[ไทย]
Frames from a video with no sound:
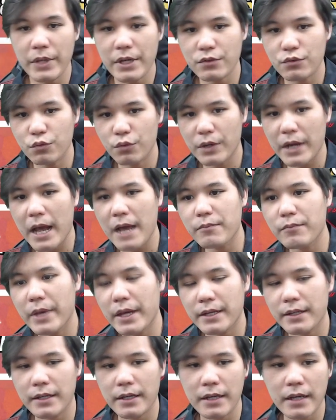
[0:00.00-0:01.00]
รือสูงหน้า
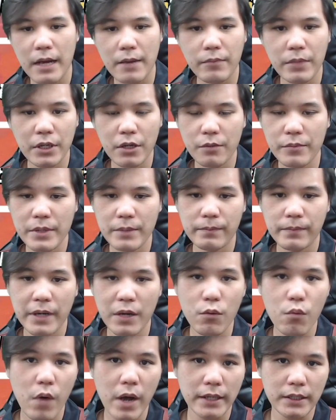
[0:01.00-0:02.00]
เม็ด นะครับ มันก็มีป
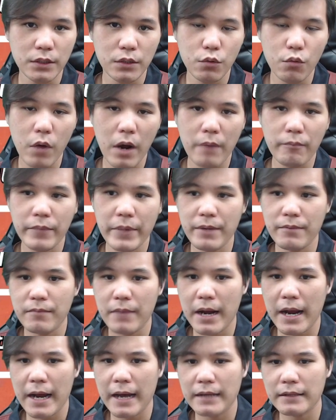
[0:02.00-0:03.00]
ระวัติความเป็น
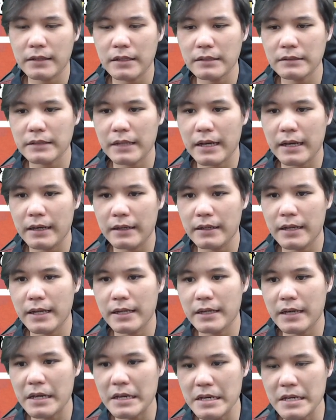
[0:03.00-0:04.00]
มาตั้งแต่ใน
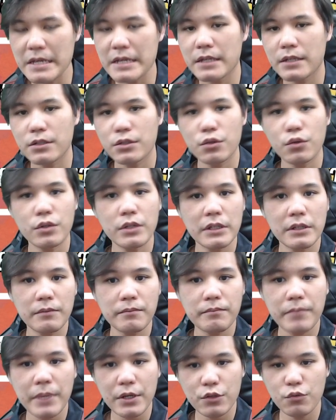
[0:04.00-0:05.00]
อดีตจนถึง
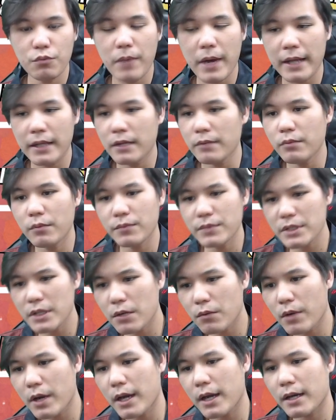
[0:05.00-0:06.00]
ปัจจุบัน และผม
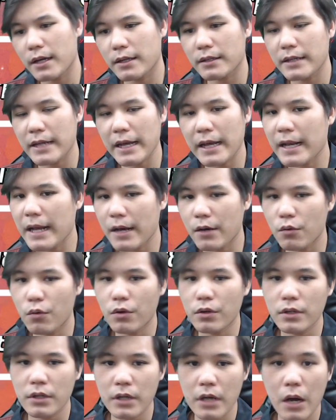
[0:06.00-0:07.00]
เชื่อว่าในอนาค
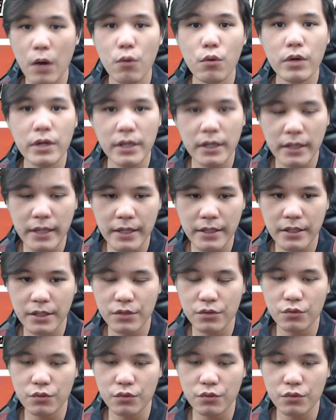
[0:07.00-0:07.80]
ตเขาก็ยังเล่นกั